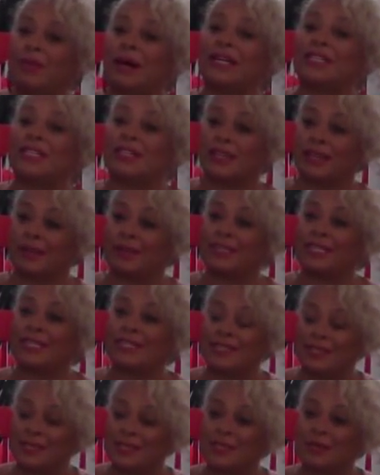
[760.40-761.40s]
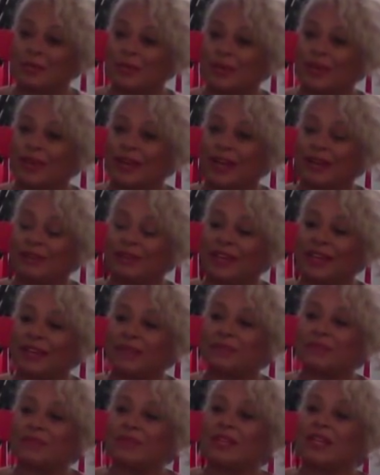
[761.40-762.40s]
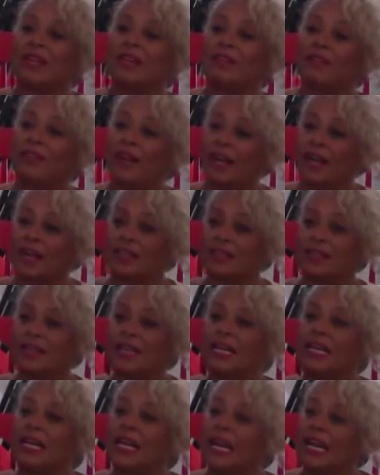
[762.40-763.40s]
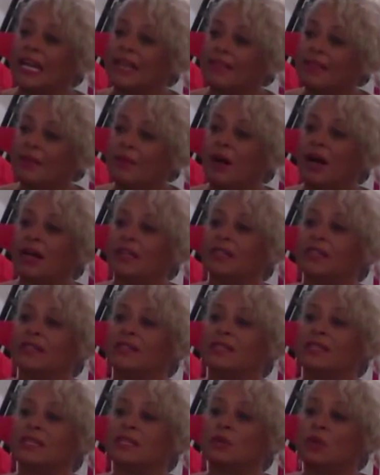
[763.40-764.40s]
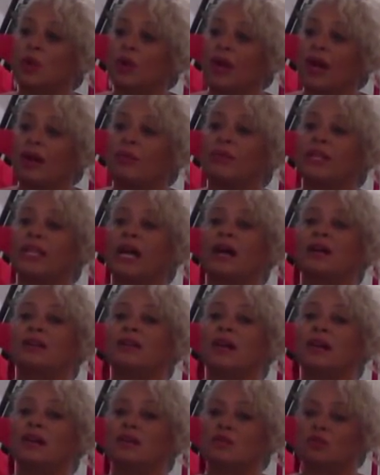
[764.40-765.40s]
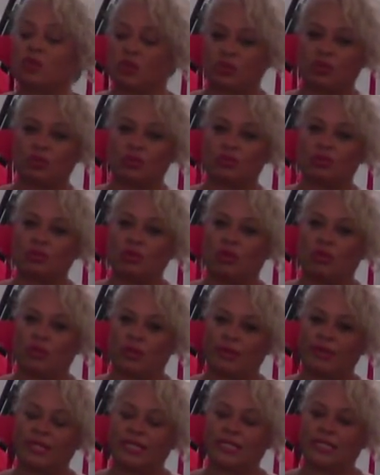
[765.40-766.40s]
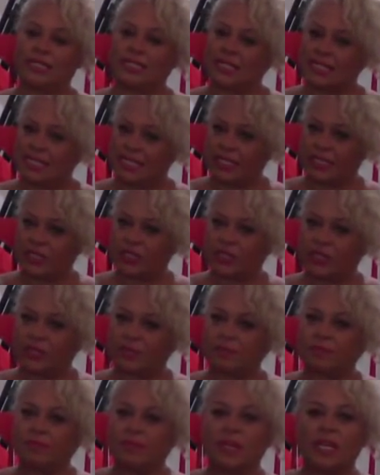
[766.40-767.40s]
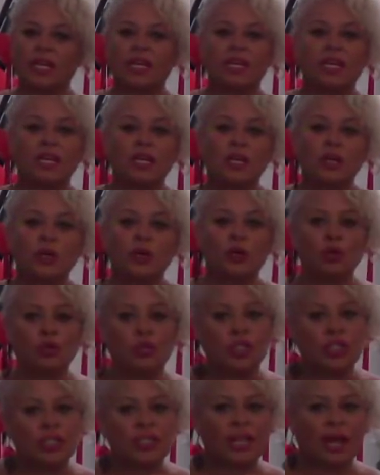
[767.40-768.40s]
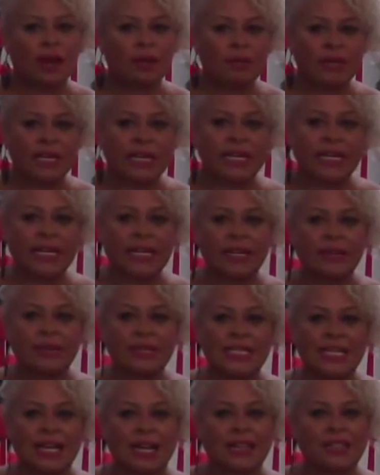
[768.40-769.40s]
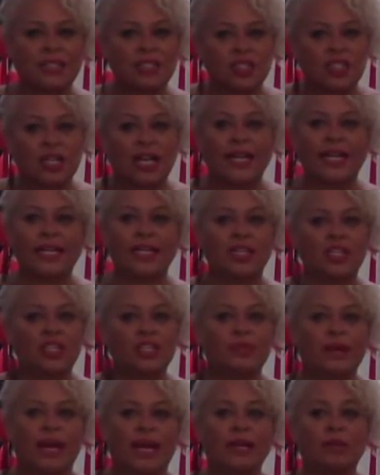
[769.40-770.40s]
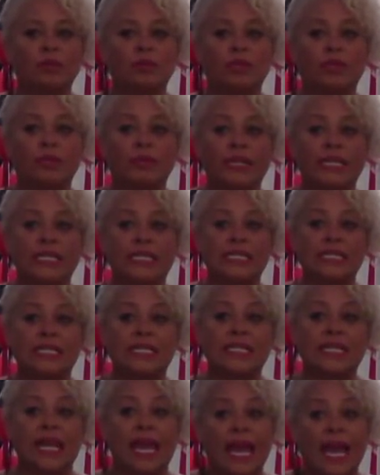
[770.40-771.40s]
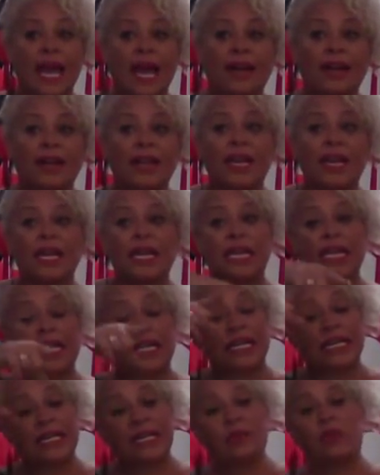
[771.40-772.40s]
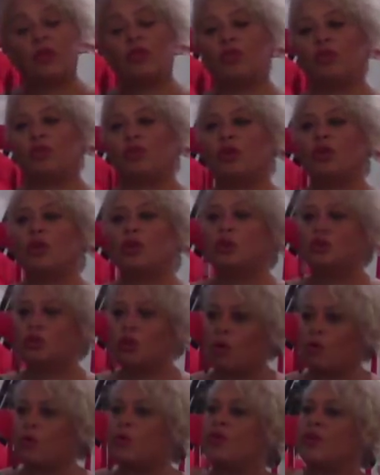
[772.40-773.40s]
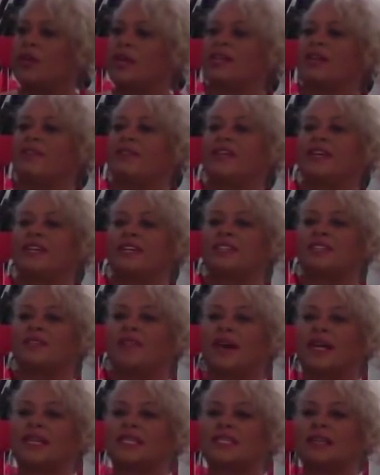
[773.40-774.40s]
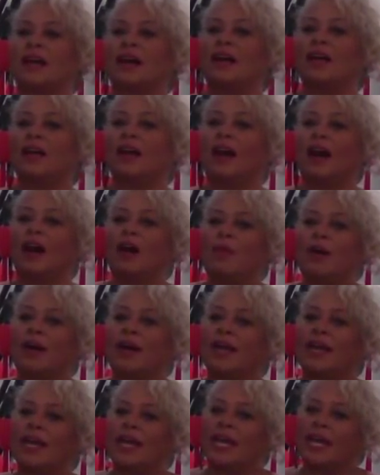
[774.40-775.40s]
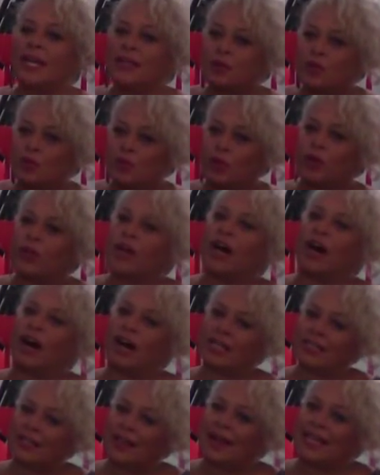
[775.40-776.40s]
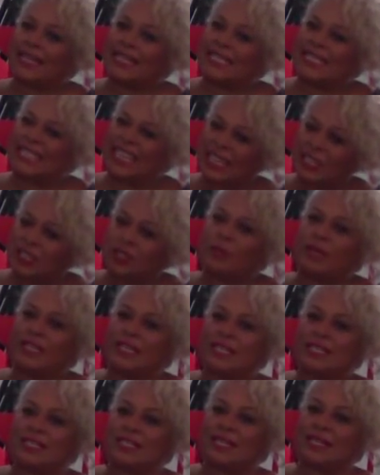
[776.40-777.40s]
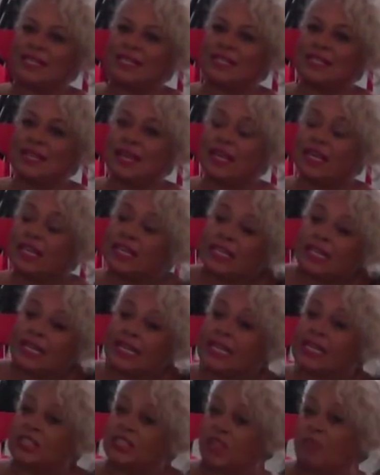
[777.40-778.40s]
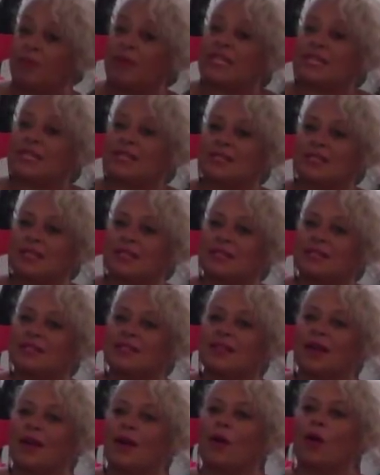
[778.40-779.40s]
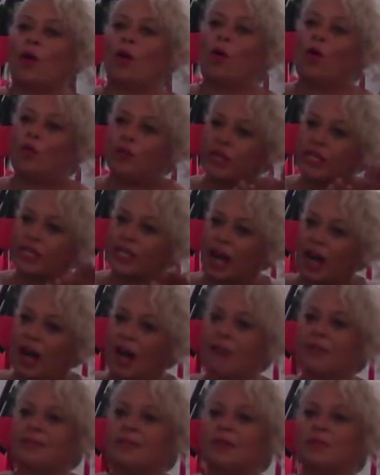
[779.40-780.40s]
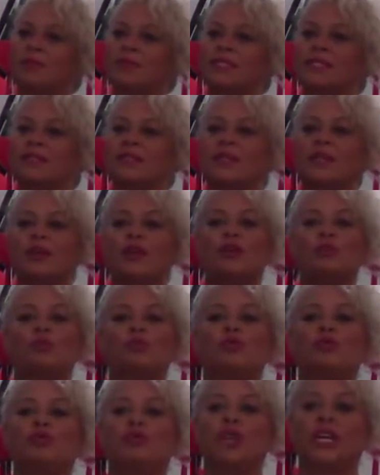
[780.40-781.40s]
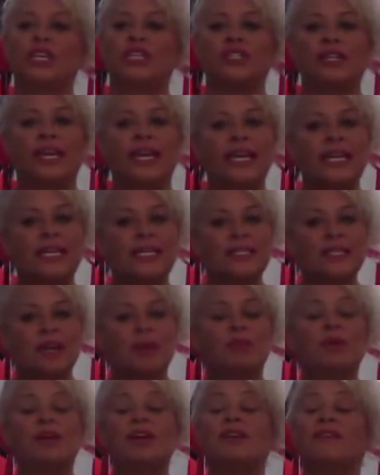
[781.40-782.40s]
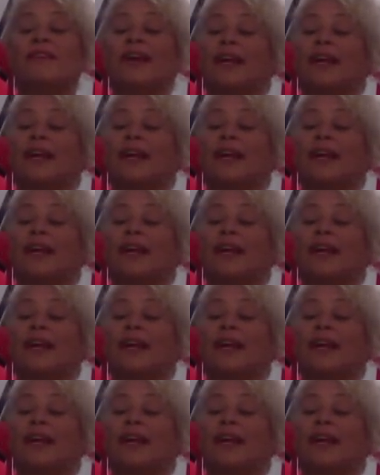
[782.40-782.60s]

başlayabilirsiniz bu dönemde. Fakat eğitim alanında zorlanmalar da söz konusu olabilir sizler için. Yurt dışından birileriyle mesela ticari girişimlerde bulunabilirsiniz. Eğer ileri dönük çok büyük hedefleriniz varsa ama henüz böyle ata geçmediyseniz ya da geçemediyseniz onların altyapısını bu süreçte sabır ve